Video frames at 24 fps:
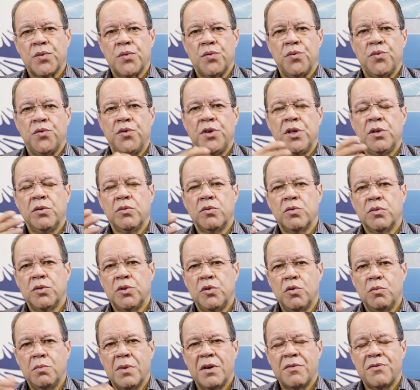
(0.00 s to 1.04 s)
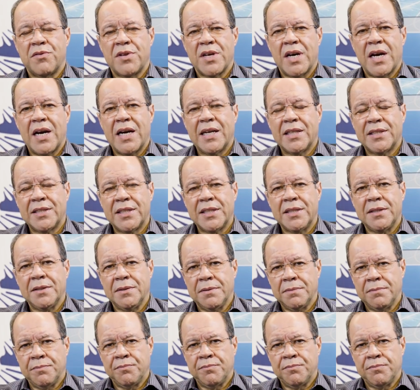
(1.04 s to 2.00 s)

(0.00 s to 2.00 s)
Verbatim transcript: vindo de uma viagem,